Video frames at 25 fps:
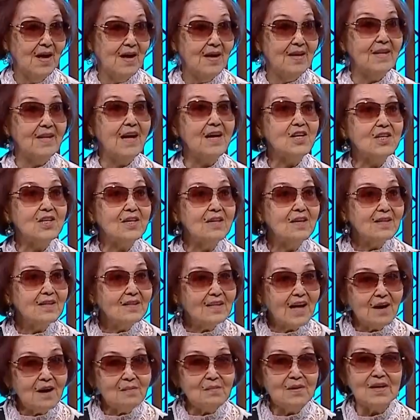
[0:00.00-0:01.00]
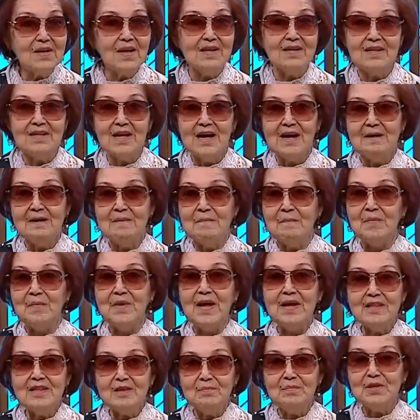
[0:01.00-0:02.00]
Даже там, когда
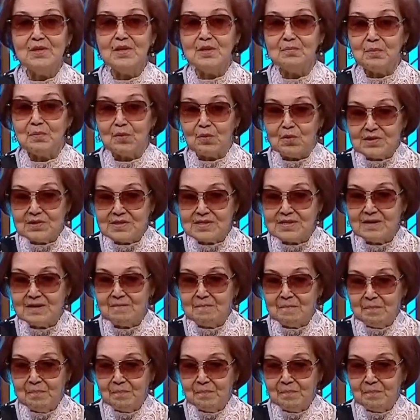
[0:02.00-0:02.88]
надо было просто